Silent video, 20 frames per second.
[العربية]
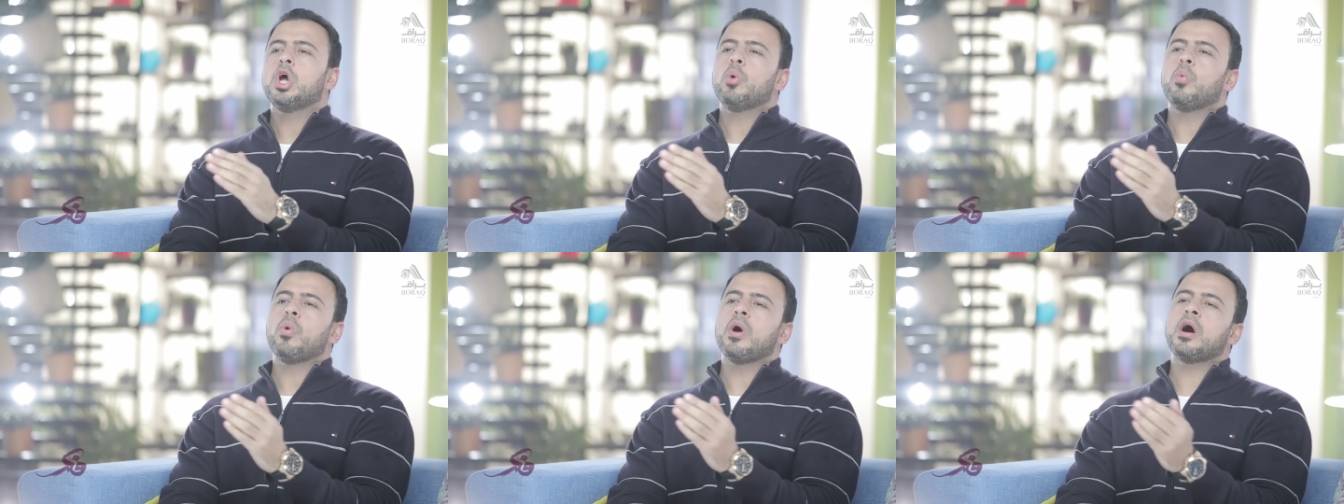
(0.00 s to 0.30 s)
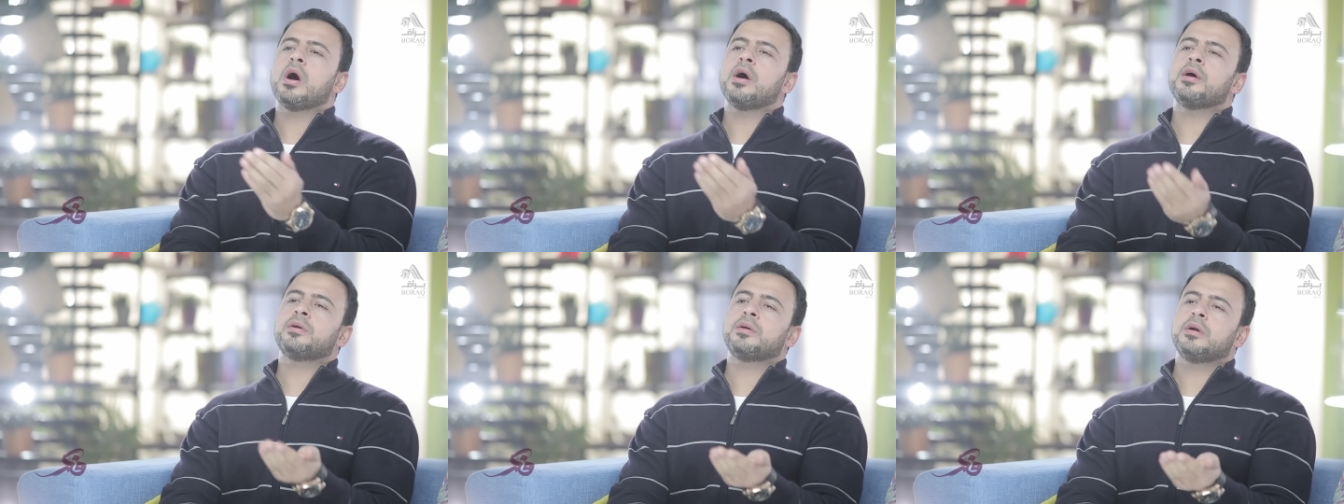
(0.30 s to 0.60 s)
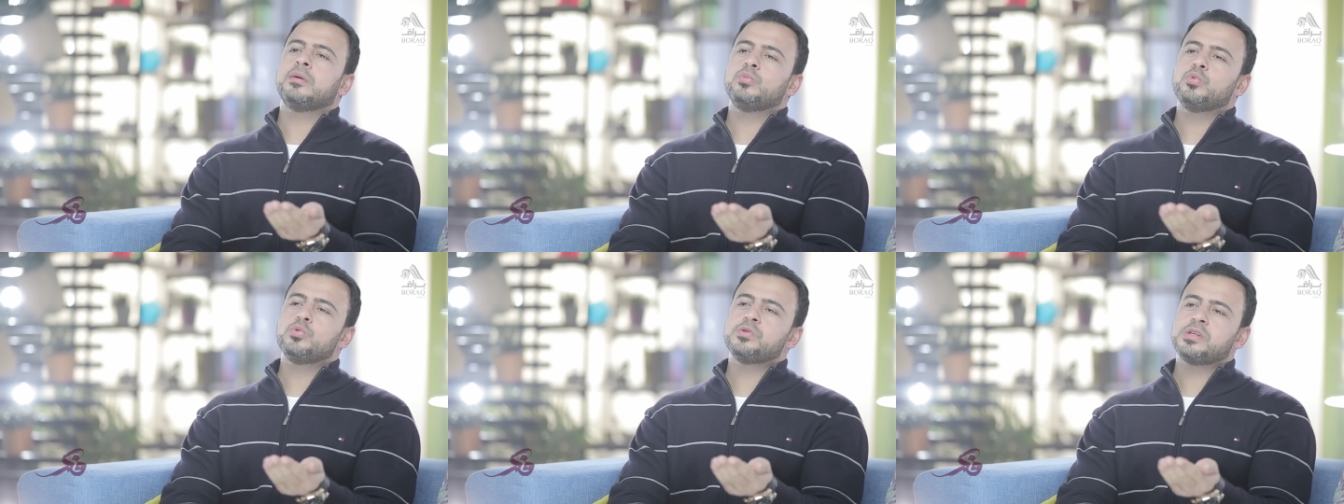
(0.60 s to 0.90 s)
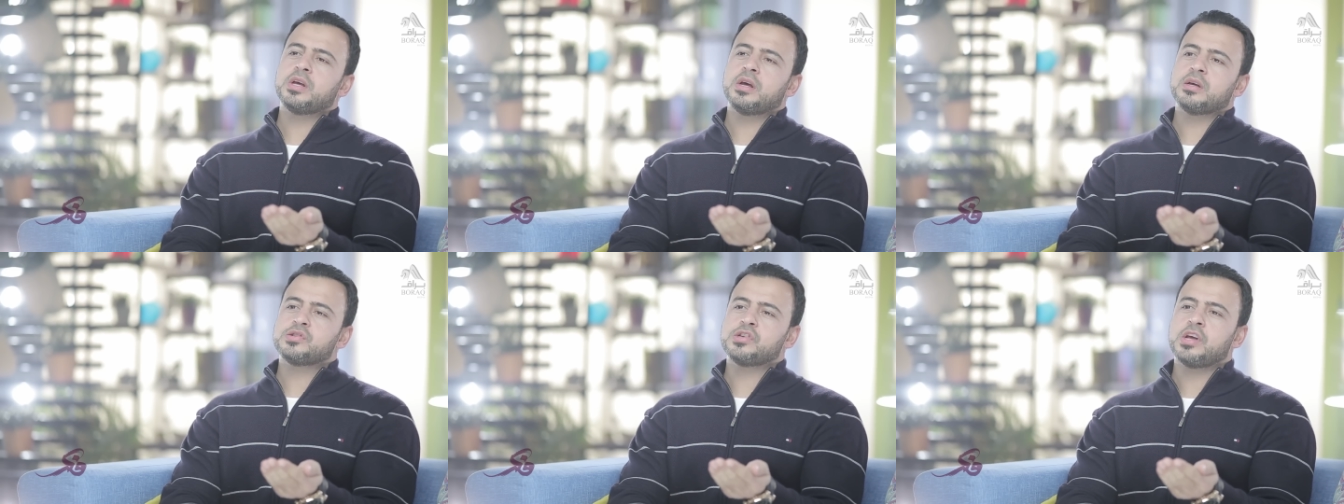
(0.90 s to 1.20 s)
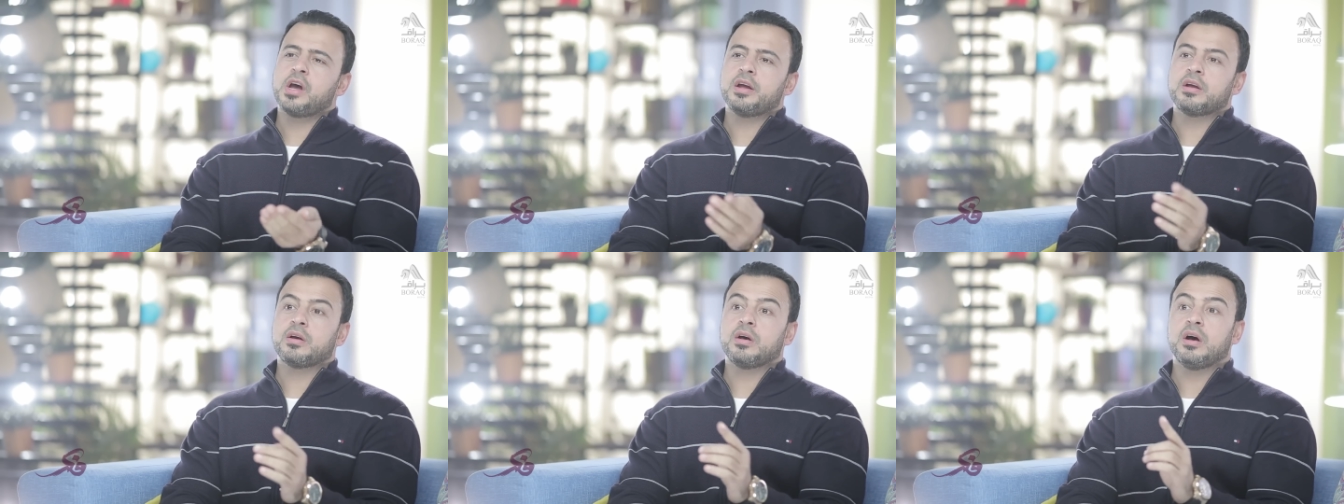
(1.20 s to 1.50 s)
وخر موسى
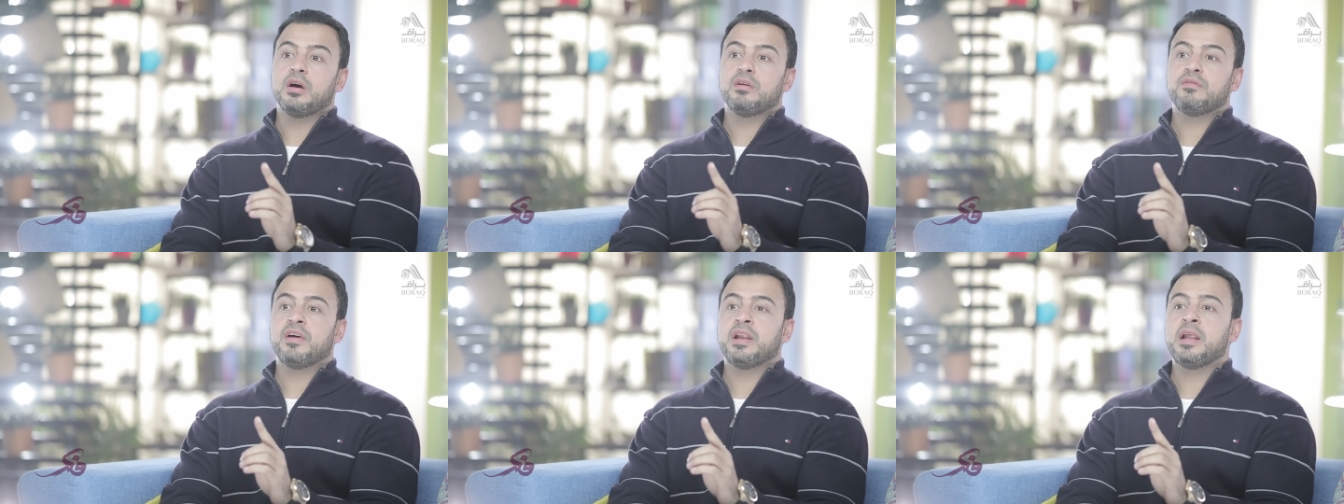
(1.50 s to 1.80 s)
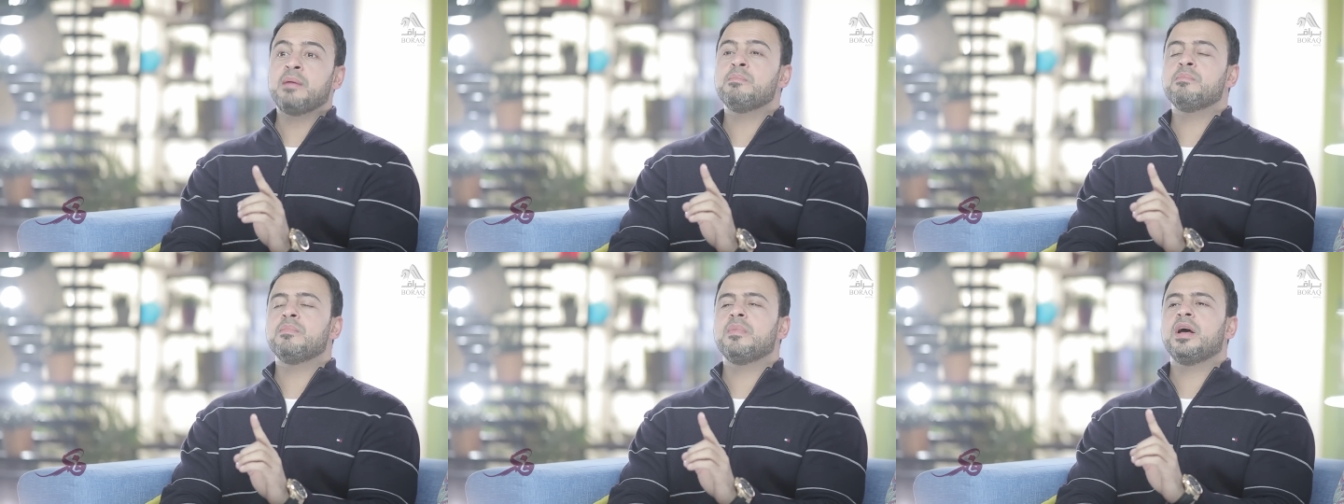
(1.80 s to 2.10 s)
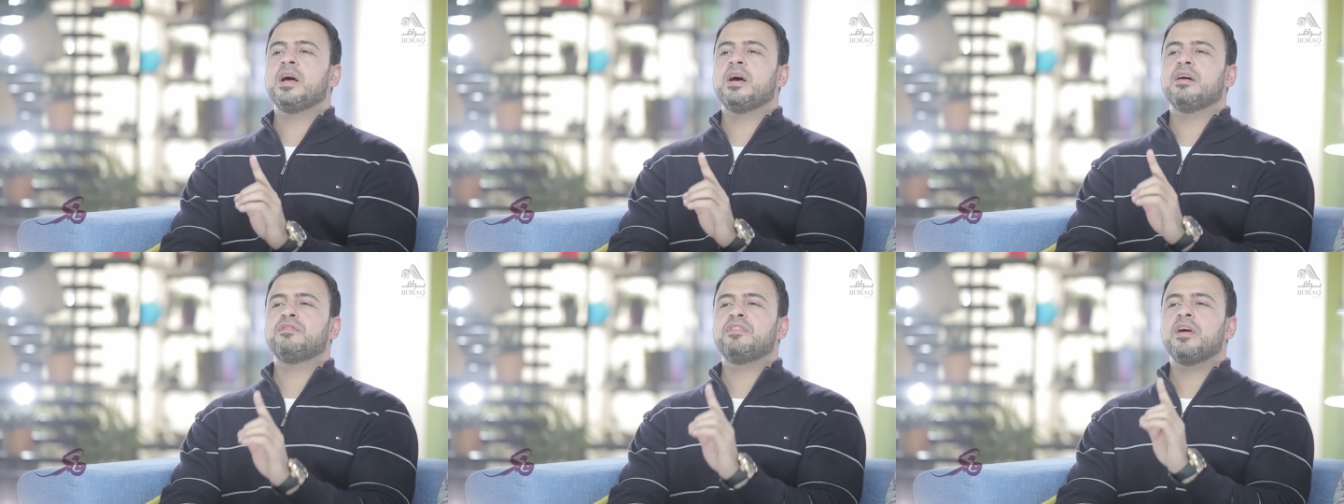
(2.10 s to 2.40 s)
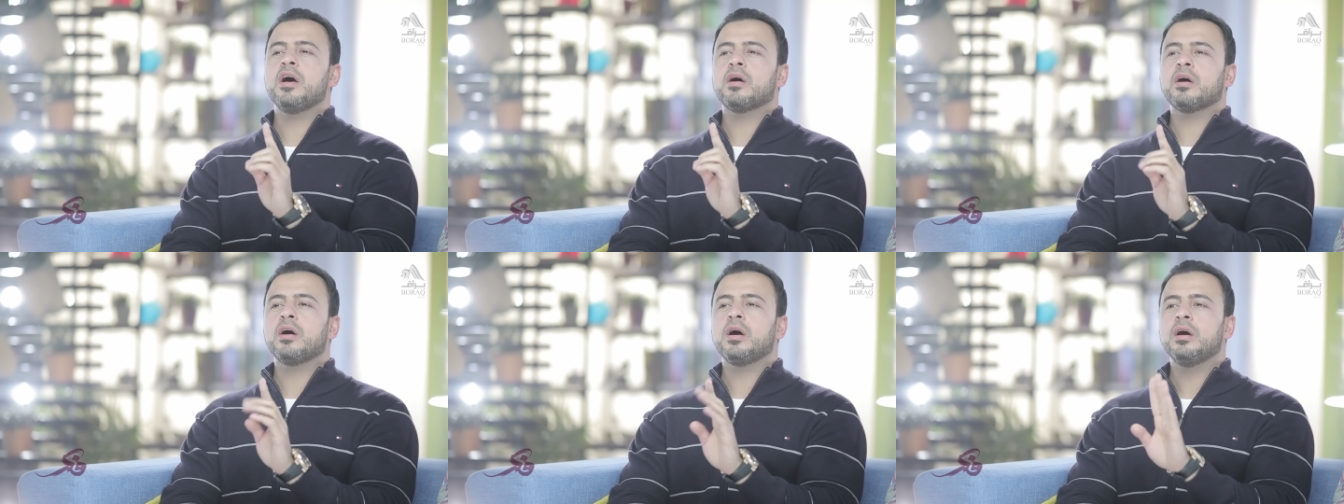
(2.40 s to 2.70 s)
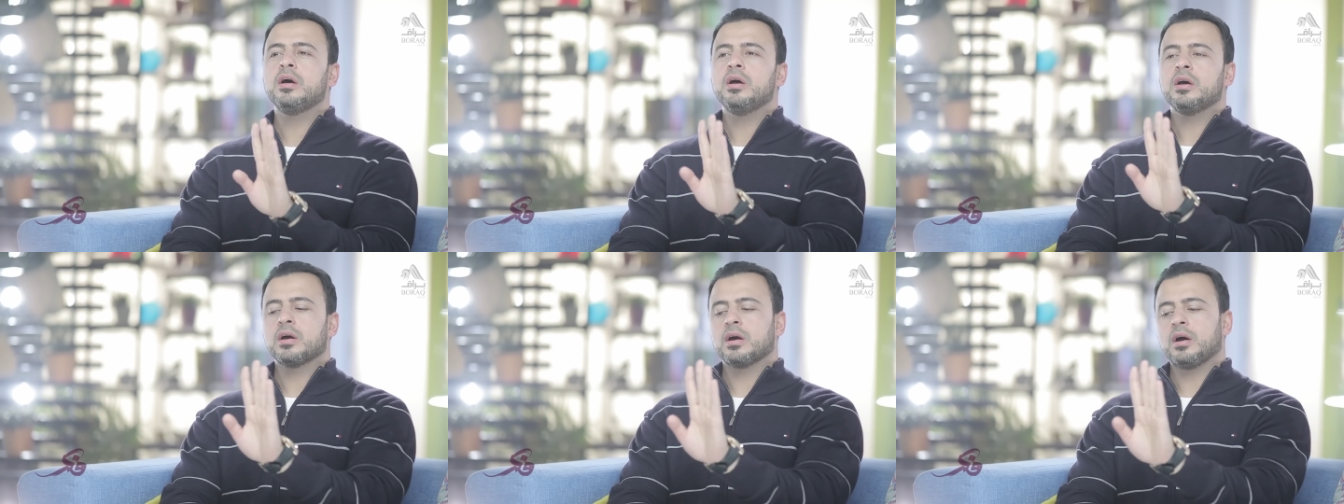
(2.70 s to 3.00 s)
صعقا فلما أفاق